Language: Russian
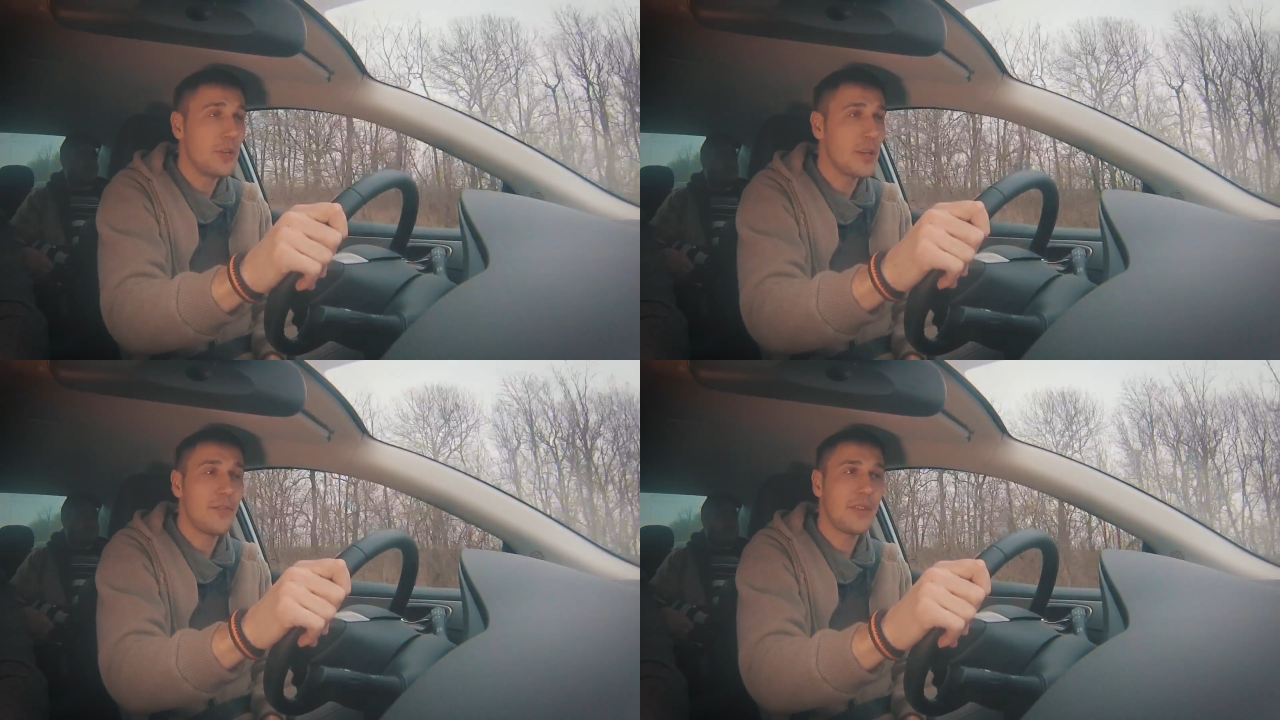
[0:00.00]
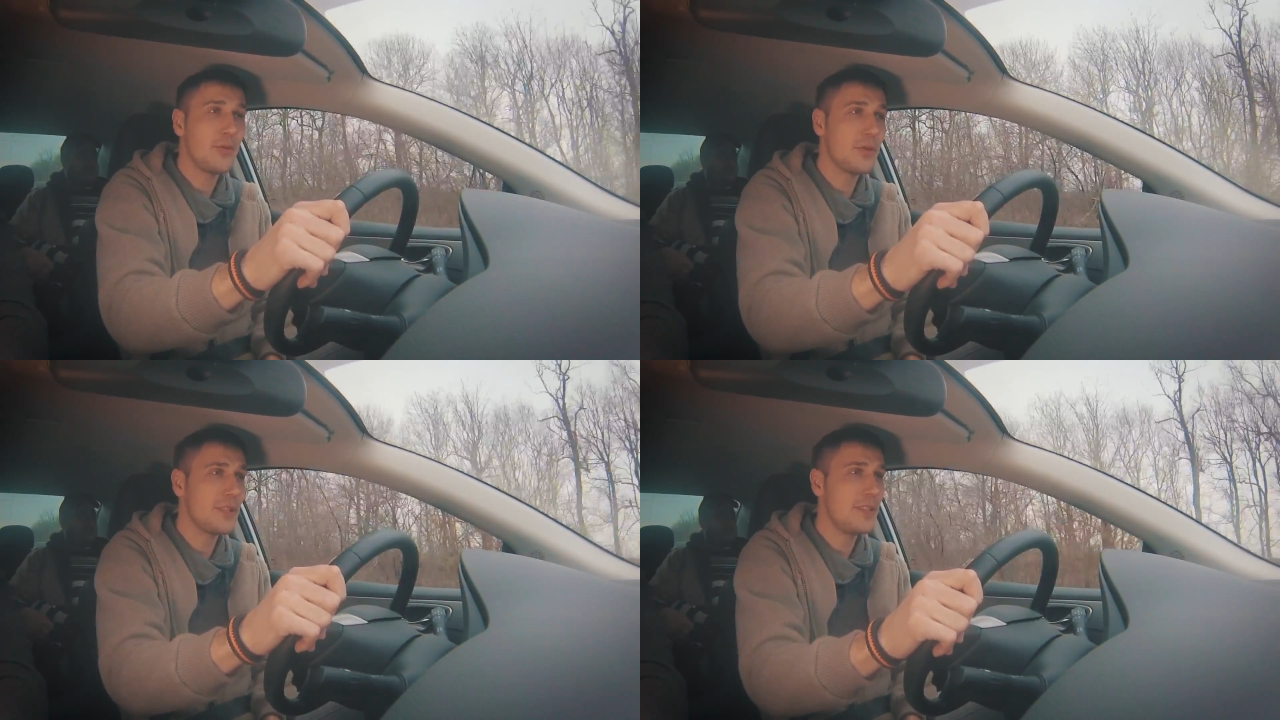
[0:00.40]

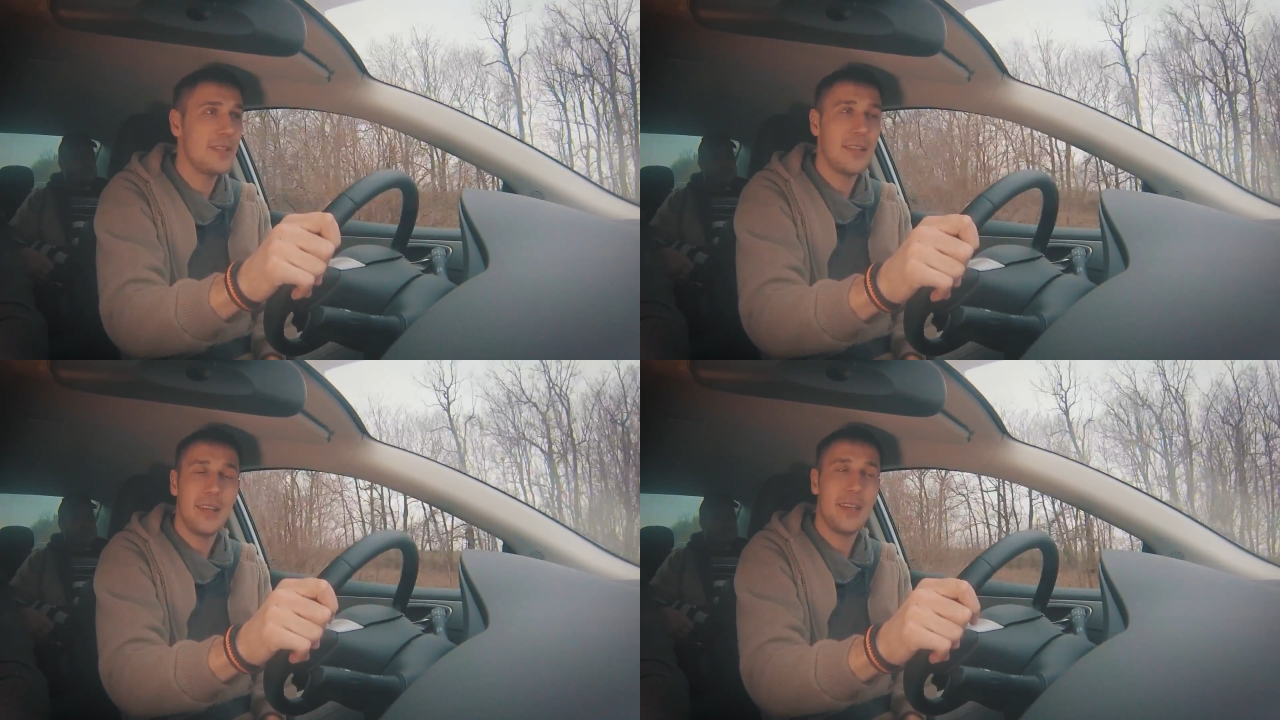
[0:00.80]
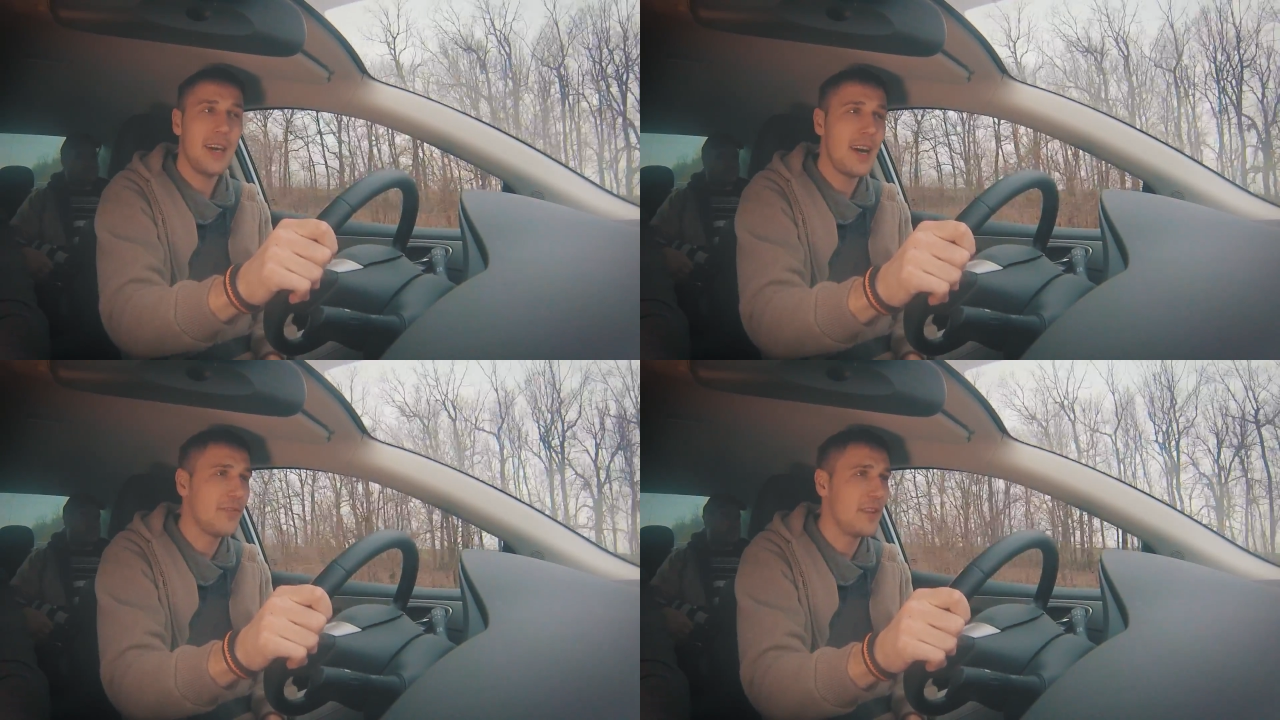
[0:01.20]
Укравтодор здесь
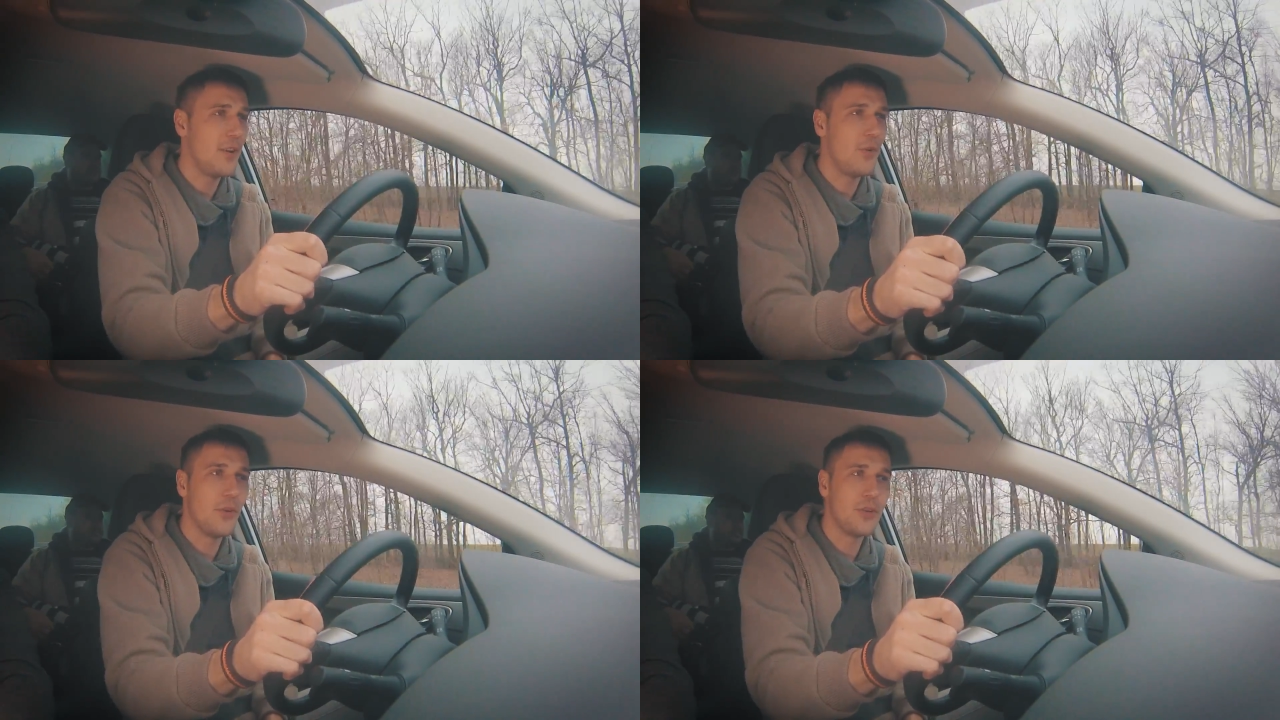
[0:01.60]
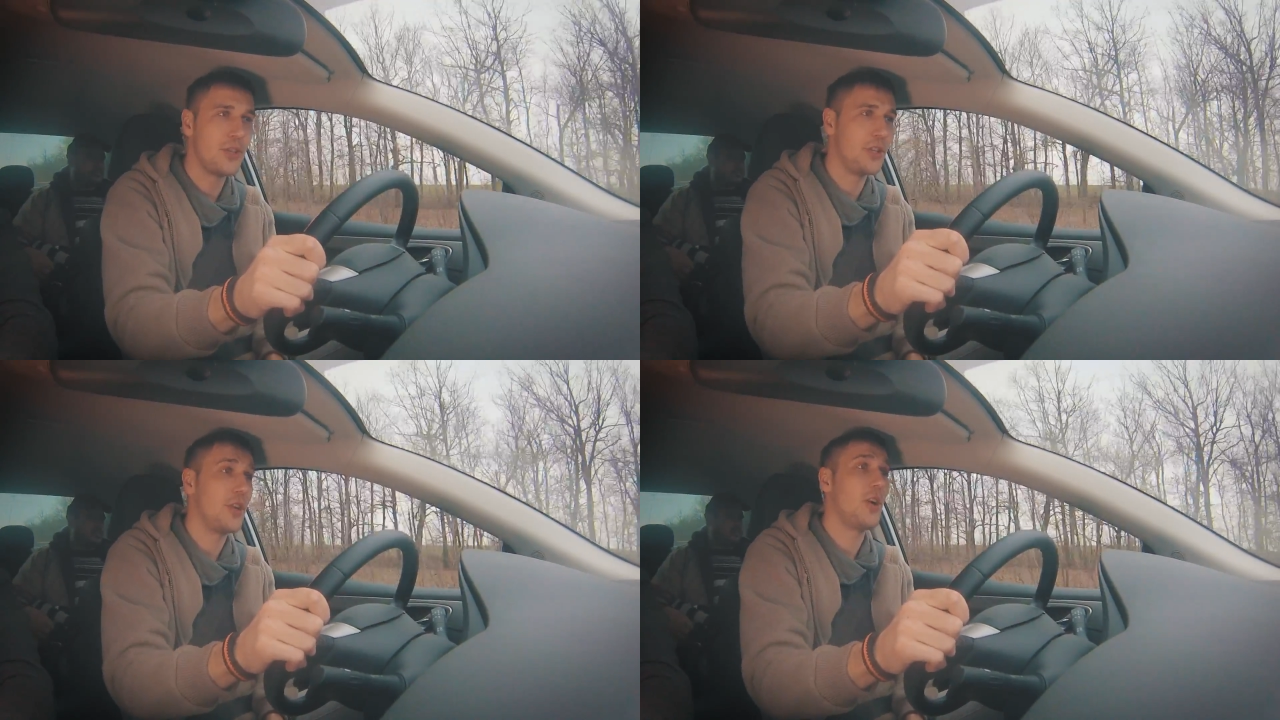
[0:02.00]
явно
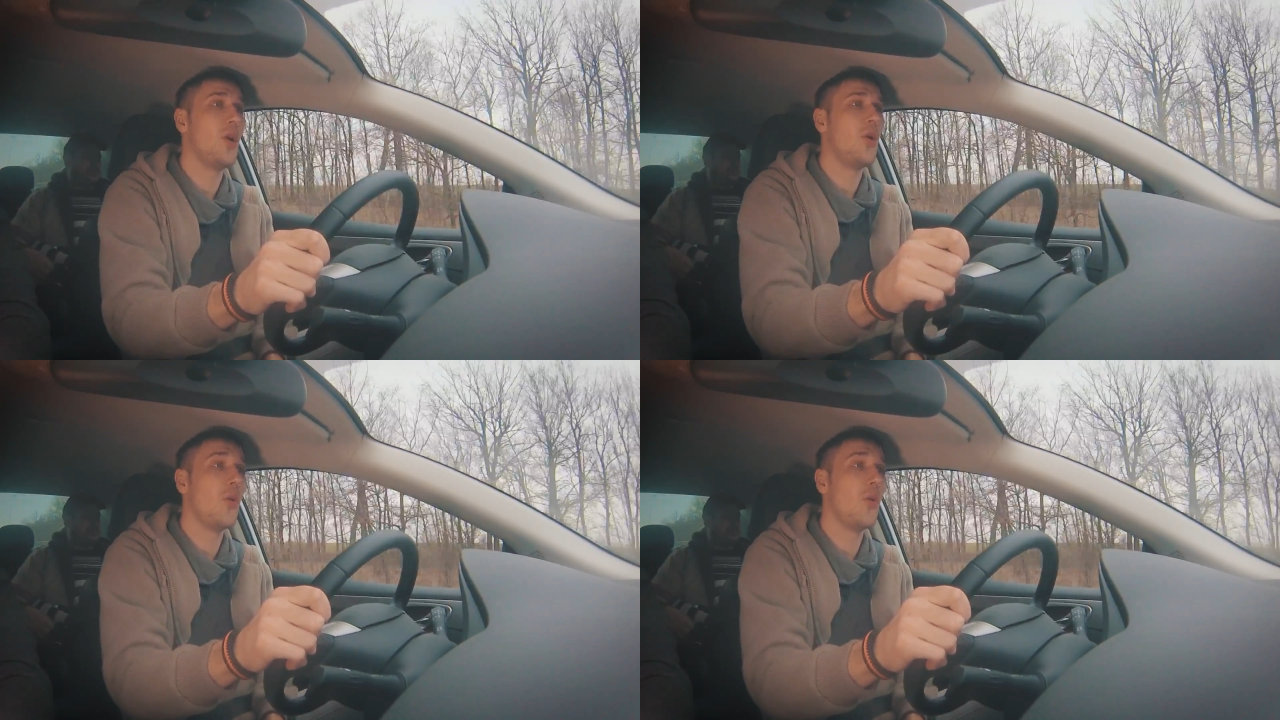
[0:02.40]
очень